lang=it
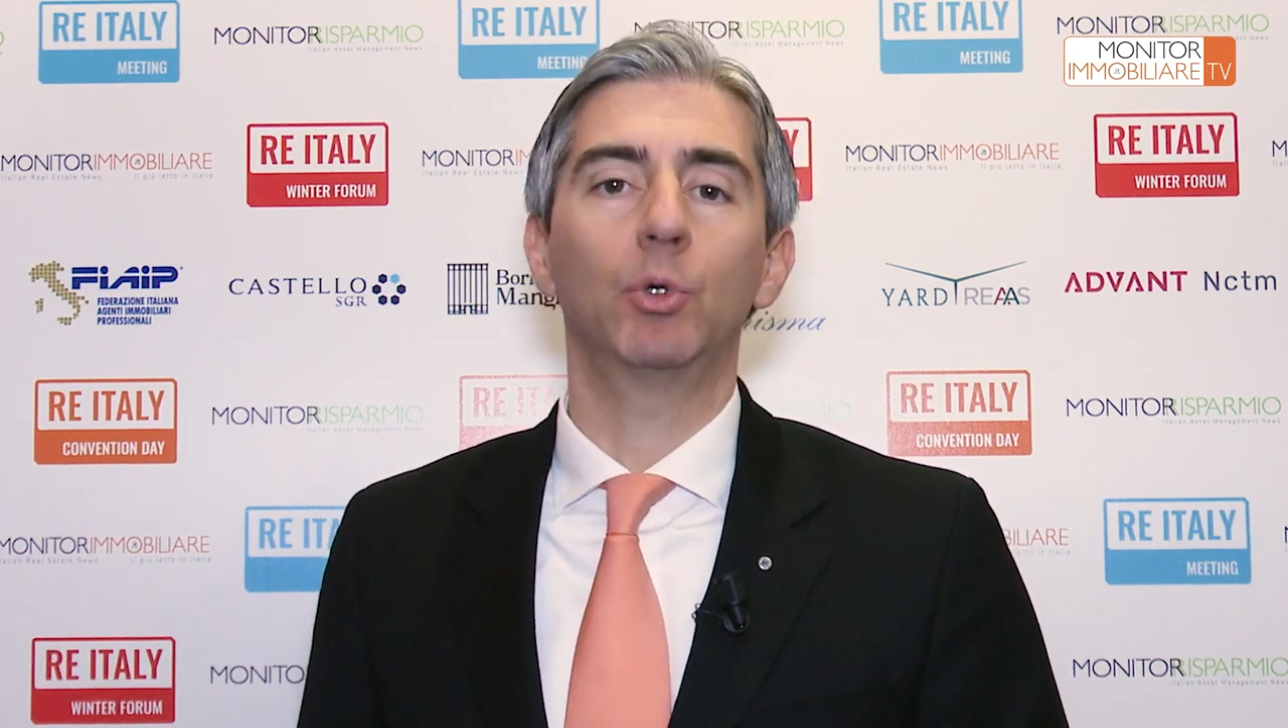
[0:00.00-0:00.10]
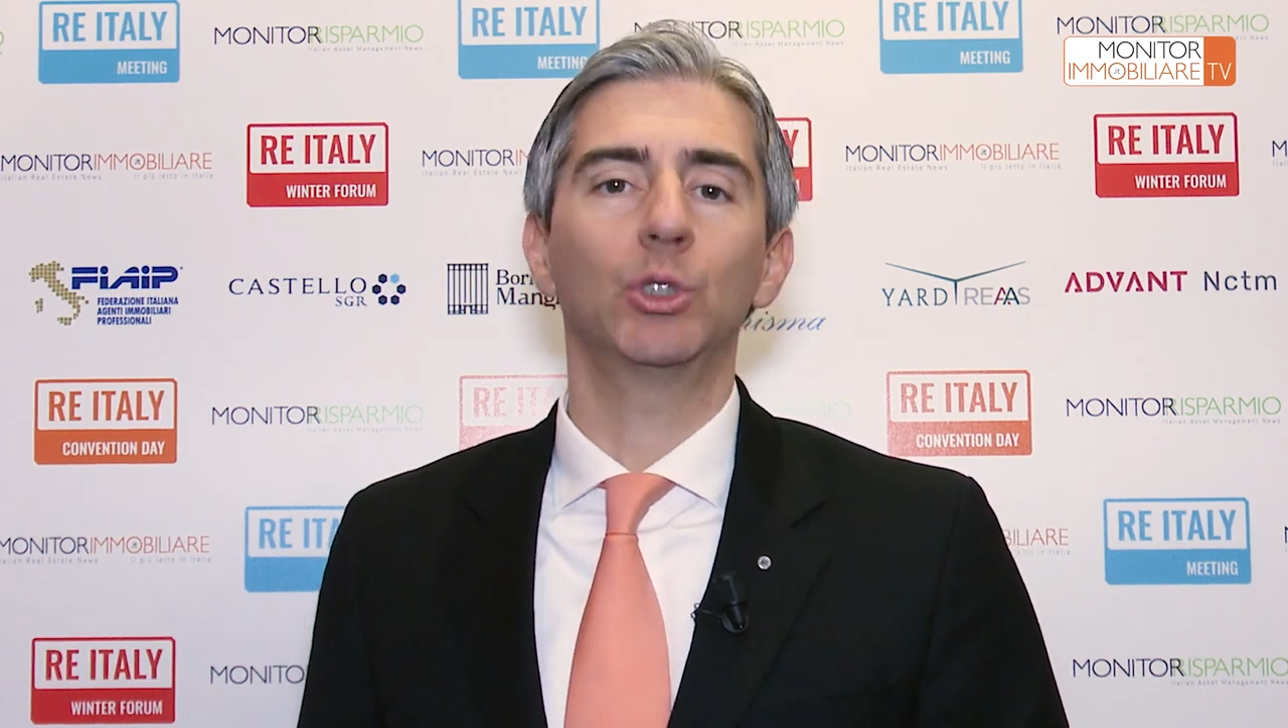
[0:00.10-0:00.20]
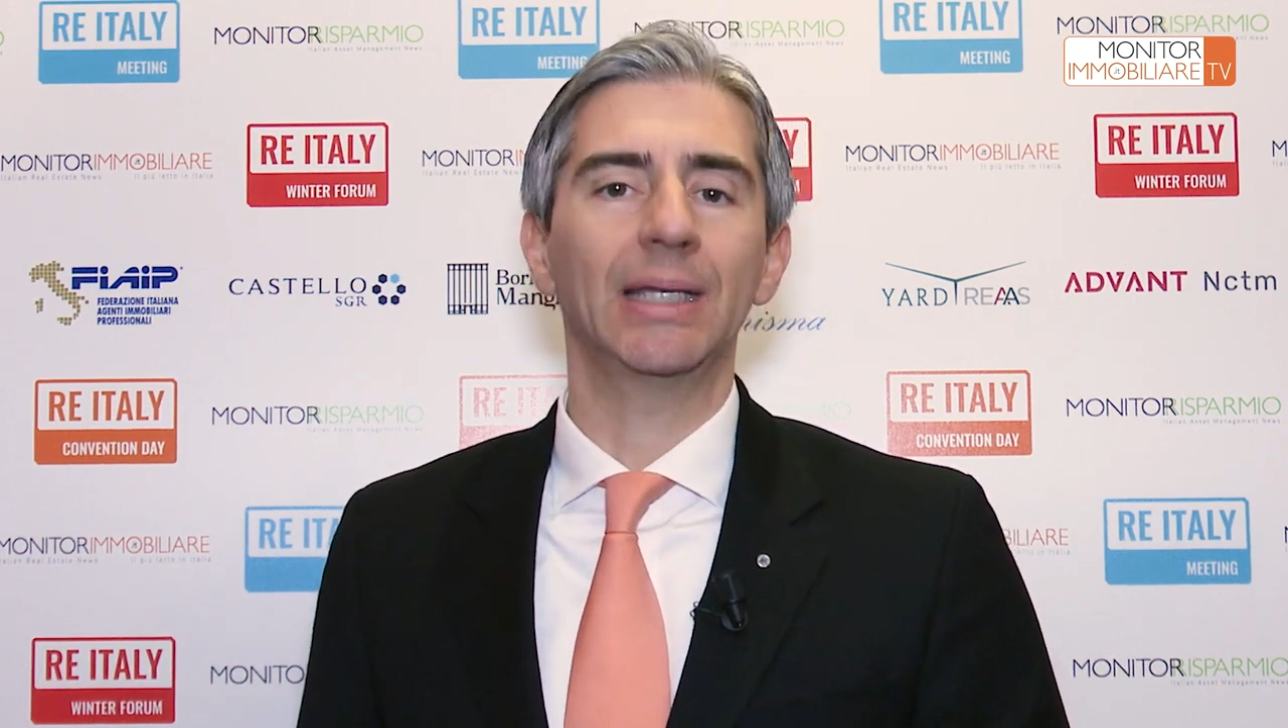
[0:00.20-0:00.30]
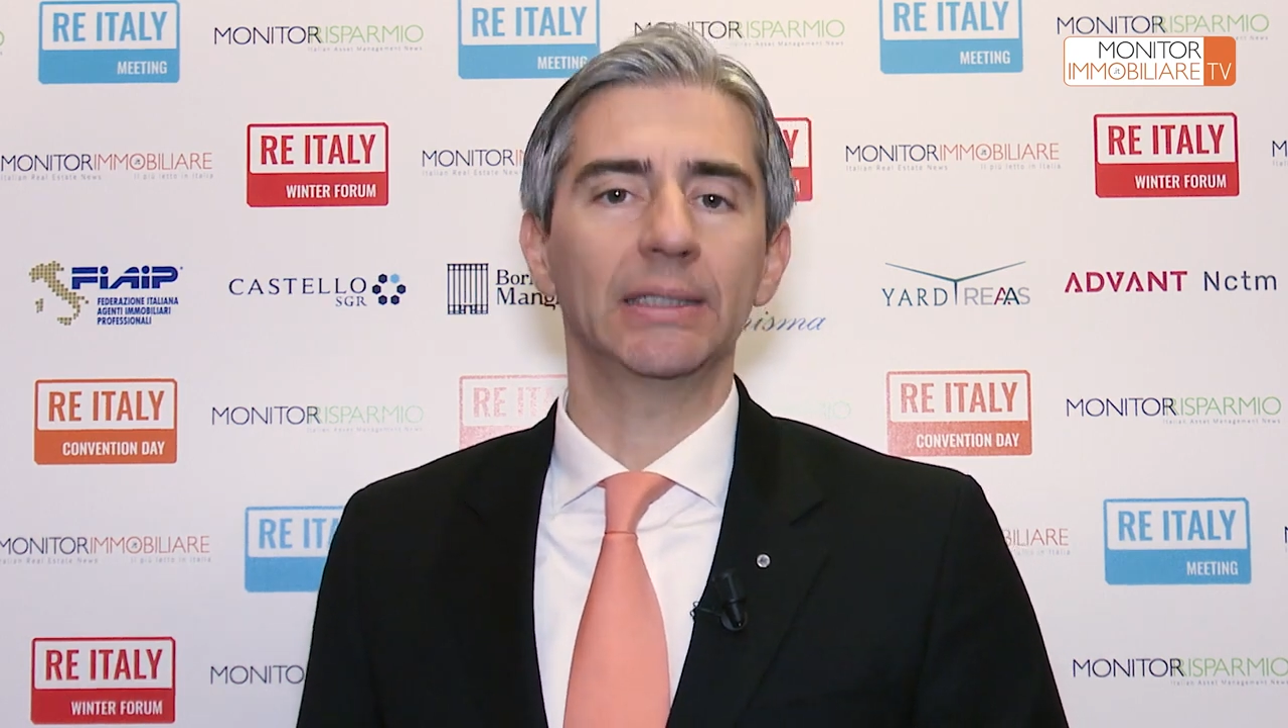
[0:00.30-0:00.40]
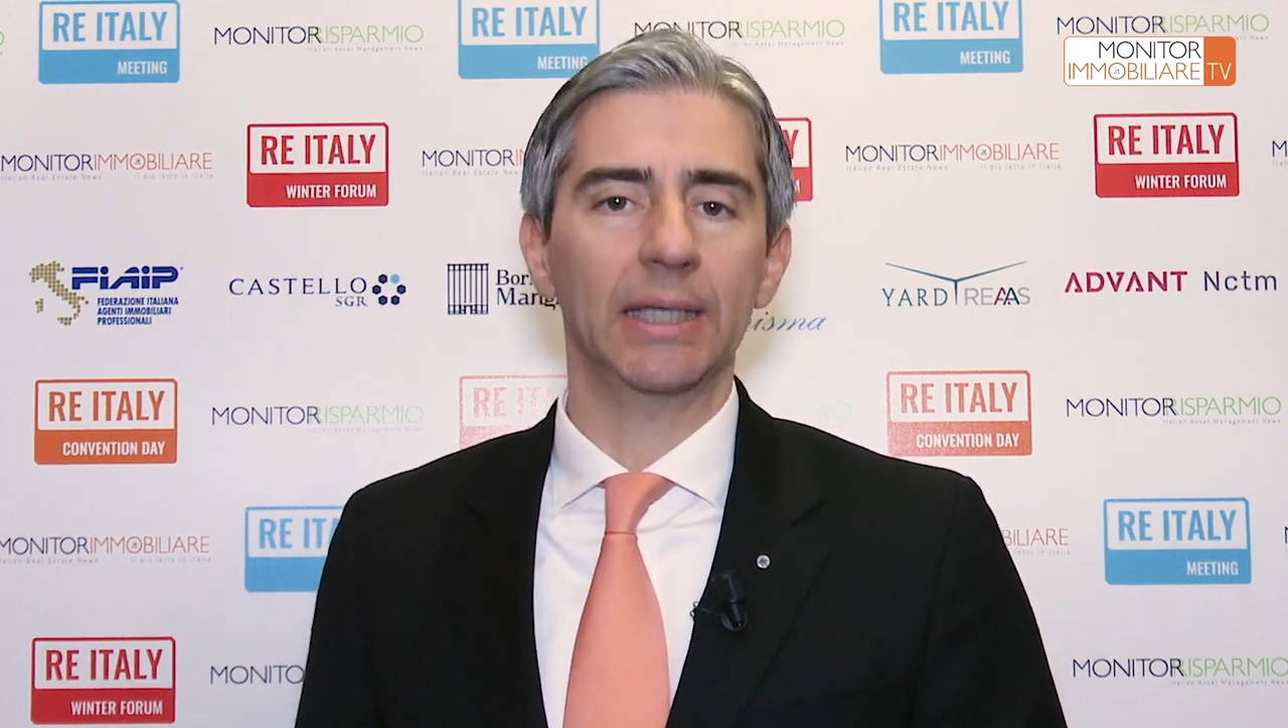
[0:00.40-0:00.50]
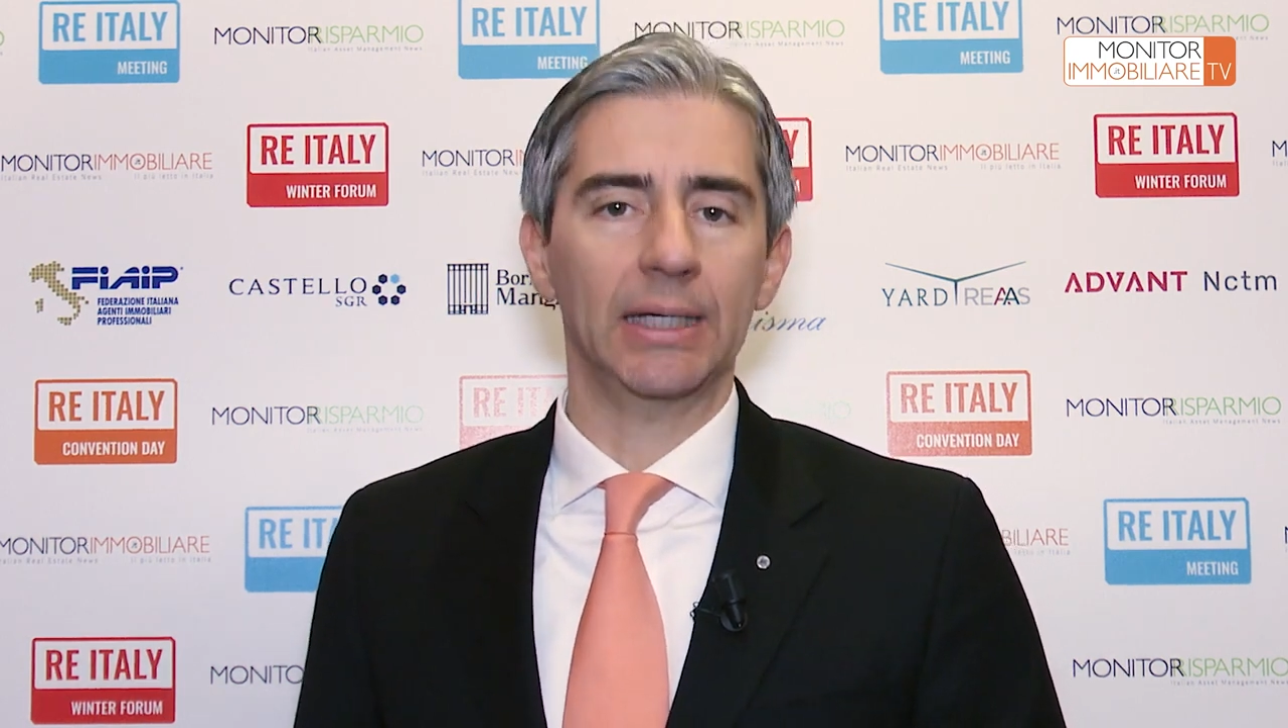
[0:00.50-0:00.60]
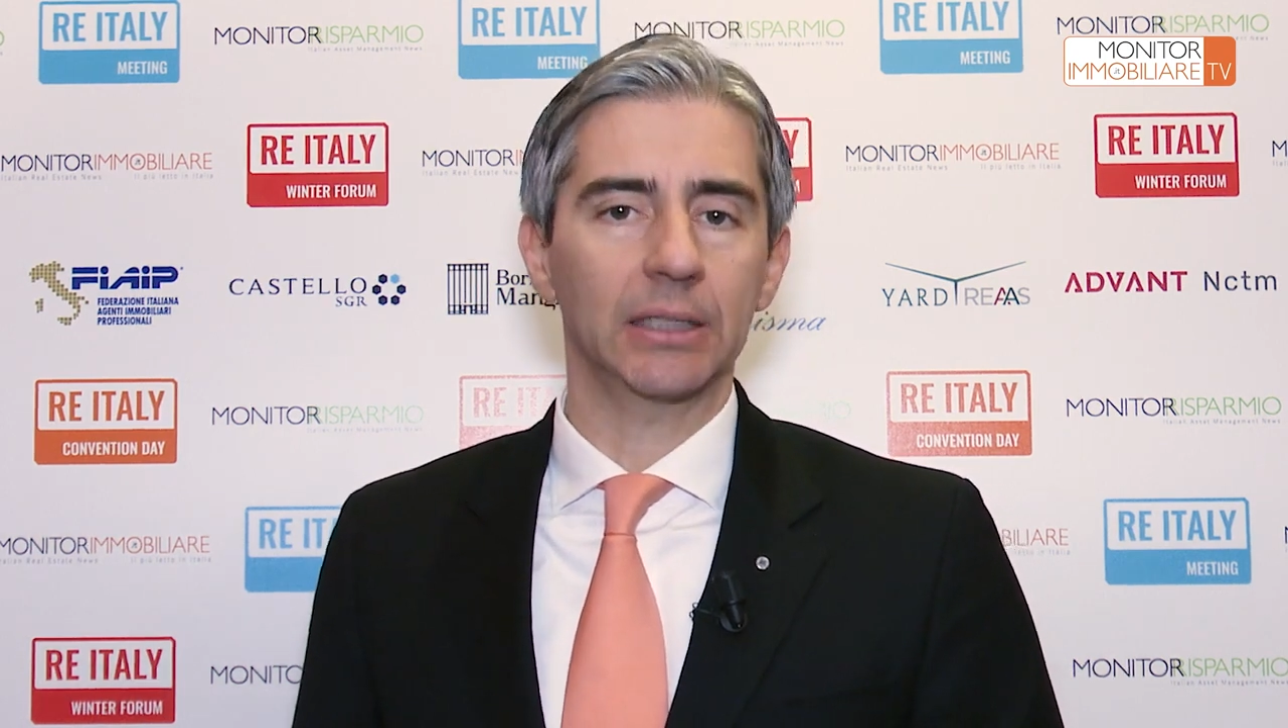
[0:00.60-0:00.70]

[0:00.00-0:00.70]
modalità